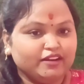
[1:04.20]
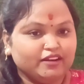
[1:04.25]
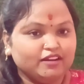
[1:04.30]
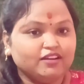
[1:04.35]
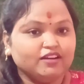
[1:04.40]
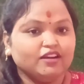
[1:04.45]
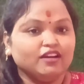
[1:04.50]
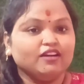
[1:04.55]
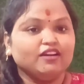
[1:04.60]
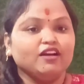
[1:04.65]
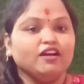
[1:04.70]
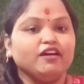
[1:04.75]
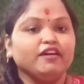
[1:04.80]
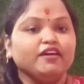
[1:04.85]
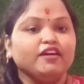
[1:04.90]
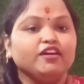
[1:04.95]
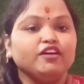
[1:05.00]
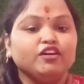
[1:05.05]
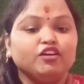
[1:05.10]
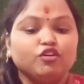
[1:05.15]
रख रखा
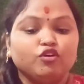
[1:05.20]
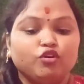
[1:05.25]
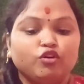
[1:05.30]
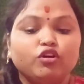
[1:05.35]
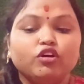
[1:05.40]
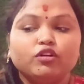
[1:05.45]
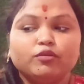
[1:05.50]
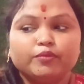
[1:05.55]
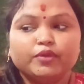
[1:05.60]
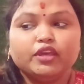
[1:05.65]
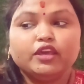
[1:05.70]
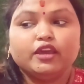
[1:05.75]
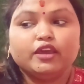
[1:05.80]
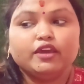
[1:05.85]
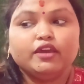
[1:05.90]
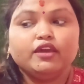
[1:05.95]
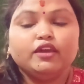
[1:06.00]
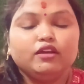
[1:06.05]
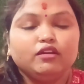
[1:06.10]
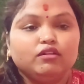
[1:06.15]
है और भी
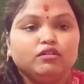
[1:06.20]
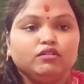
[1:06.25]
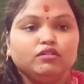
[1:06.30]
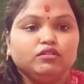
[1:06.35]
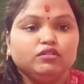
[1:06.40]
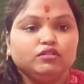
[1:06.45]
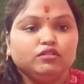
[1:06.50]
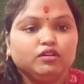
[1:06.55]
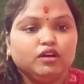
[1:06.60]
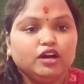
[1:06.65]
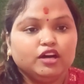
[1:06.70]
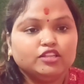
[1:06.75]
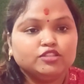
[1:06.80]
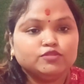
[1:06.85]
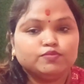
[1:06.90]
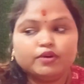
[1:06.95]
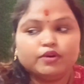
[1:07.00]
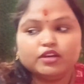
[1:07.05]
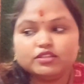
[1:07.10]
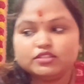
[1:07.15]
है
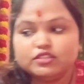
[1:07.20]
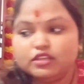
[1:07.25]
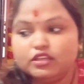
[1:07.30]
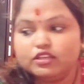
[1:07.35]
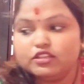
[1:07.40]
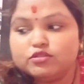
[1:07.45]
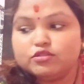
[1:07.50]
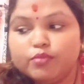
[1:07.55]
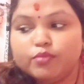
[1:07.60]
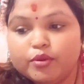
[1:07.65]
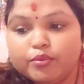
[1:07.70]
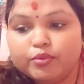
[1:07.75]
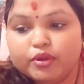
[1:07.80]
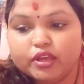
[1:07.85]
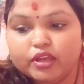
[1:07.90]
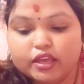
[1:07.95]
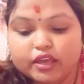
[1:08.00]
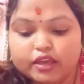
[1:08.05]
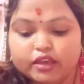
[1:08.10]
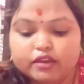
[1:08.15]
आसपास इसमें भी
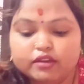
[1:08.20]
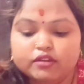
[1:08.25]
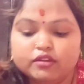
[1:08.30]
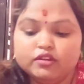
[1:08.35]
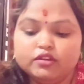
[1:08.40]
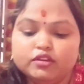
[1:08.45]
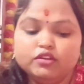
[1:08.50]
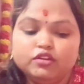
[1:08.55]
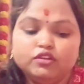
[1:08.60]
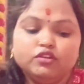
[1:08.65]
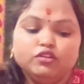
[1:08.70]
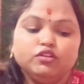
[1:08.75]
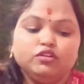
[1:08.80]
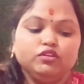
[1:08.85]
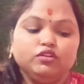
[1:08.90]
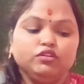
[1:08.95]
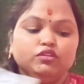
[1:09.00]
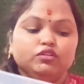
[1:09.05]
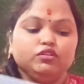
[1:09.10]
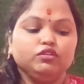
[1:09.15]
है
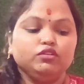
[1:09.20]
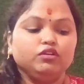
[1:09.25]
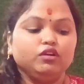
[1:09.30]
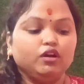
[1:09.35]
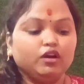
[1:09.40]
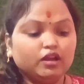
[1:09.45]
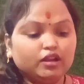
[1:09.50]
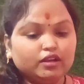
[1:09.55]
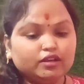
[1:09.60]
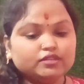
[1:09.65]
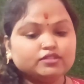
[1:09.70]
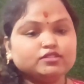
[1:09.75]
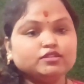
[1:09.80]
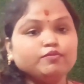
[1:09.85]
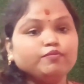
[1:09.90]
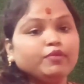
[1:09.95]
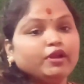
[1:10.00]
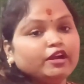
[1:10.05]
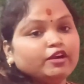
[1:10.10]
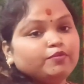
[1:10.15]
अलग से
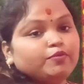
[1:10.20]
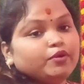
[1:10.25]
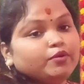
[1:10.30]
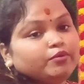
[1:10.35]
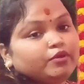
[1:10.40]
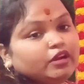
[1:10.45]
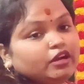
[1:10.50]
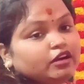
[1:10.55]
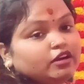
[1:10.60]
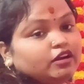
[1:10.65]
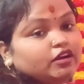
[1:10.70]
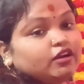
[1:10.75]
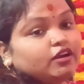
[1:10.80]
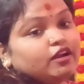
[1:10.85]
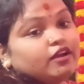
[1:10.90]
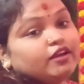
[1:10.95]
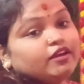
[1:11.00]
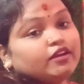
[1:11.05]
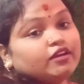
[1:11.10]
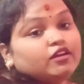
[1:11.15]
बेड पे भी रख
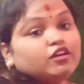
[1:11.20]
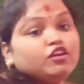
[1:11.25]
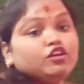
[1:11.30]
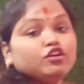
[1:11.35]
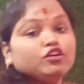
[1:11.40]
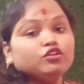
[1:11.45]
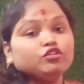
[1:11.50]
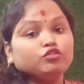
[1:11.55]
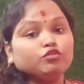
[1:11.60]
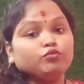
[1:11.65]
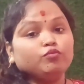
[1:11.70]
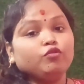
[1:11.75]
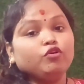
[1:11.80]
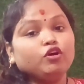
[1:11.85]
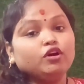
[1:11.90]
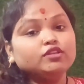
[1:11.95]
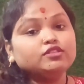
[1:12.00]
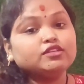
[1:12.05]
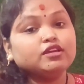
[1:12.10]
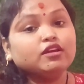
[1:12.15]
रखा है तो
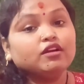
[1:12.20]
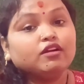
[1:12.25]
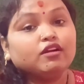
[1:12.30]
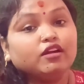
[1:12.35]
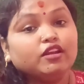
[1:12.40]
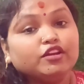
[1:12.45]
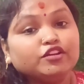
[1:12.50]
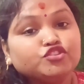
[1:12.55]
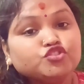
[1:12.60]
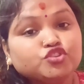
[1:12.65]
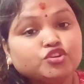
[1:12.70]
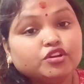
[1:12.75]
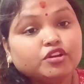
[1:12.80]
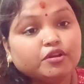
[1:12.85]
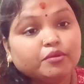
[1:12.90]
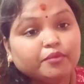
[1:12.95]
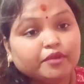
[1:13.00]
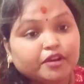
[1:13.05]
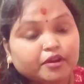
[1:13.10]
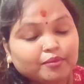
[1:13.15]
बहुत सारा कलेक्शन
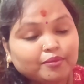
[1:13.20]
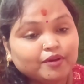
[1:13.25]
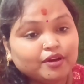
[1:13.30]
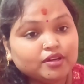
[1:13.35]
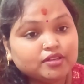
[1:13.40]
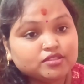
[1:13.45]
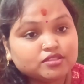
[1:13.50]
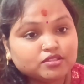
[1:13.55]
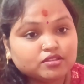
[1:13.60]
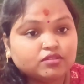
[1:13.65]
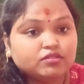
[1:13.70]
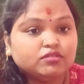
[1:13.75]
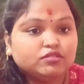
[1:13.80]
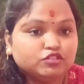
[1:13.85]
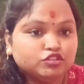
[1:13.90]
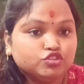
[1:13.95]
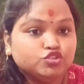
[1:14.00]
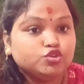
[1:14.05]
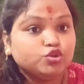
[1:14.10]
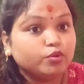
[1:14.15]
है मेरे पास
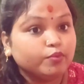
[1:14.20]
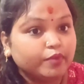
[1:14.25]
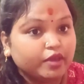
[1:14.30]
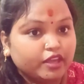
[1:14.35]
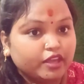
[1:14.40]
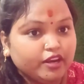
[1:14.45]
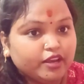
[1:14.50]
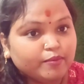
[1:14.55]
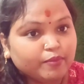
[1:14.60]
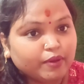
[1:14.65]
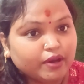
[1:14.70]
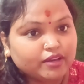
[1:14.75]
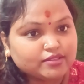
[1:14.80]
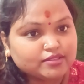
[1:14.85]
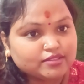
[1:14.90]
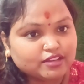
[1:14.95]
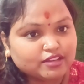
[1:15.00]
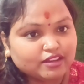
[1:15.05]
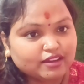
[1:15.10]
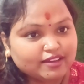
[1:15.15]
जो मेरे पास
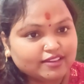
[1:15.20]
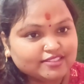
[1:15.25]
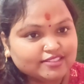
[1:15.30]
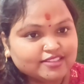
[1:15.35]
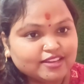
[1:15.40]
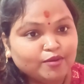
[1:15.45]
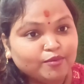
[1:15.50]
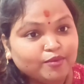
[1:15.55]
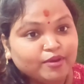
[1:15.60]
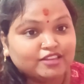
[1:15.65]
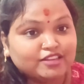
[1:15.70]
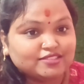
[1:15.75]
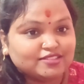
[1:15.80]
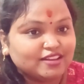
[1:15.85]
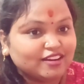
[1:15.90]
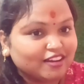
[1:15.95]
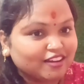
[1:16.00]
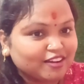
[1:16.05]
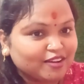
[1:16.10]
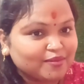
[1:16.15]
है गाइज अब ऐसा
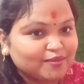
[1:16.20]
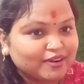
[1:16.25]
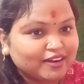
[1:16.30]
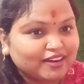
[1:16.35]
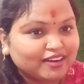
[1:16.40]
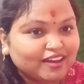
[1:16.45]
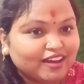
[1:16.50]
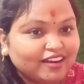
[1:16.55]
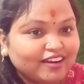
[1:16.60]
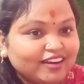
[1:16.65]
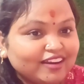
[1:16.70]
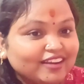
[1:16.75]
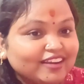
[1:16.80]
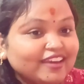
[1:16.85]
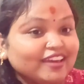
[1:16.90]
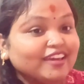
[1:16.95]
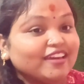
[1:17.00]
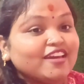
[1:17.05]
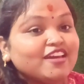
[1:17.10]
ना कमेंट आने लगे